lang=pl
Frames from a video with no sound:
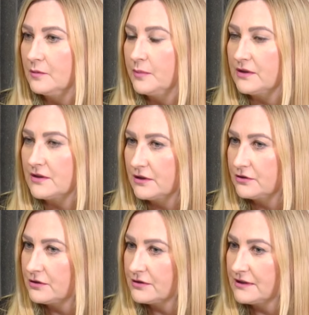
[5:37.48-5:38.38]
Panie
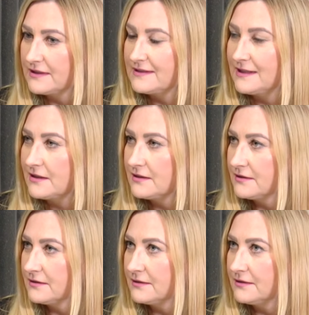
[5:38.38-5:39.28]
redaktorze,
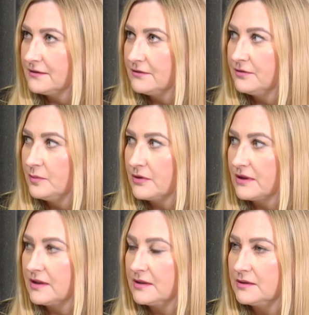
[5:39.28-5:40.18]
start w
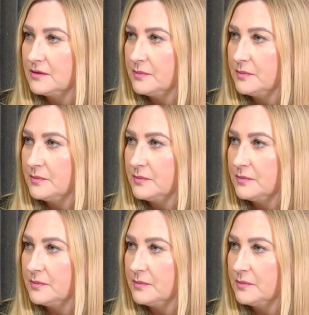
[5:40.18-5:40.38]
wyborach